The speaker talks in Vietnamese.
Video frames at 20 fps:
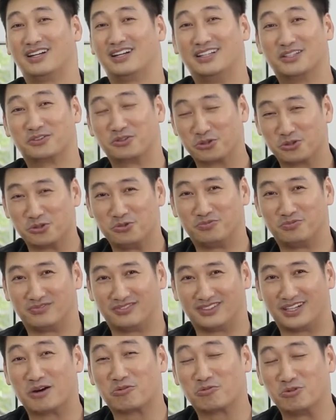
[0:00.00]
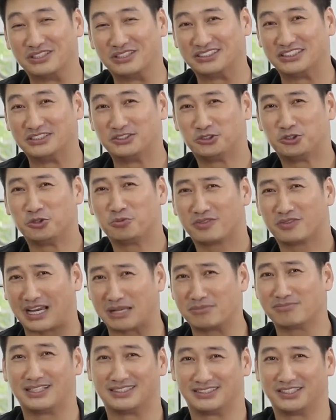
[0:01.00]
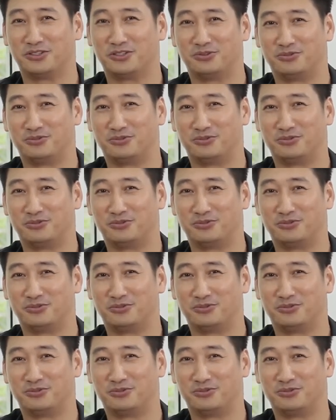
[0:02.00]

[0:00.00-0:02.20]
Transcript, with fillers: Và lời cuối cùng, Ngọc Quỳnh xin chúc cánh mày